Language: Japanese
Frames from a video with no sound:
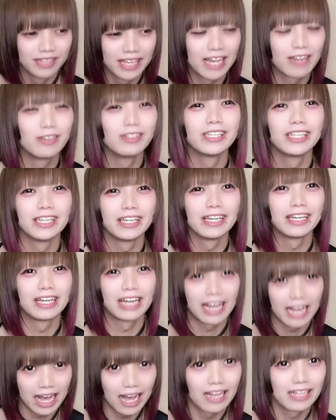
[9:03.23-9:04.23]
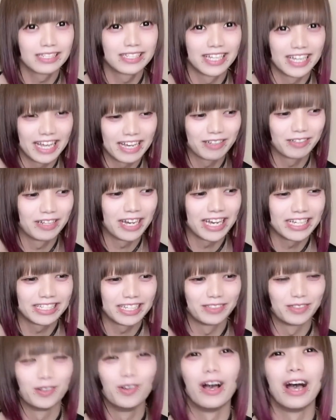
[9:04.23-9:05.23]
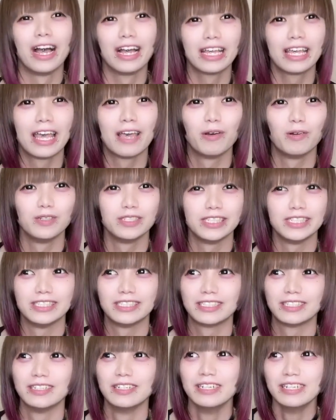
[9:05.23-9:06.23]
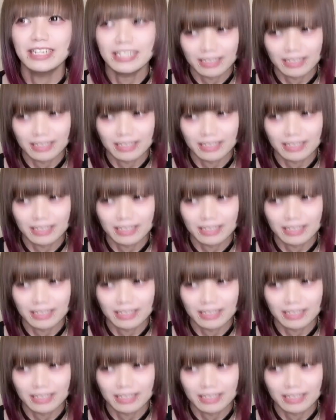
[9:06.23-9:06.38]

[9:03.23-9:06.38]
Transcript: 逆に製薬会社の案件欲しいです。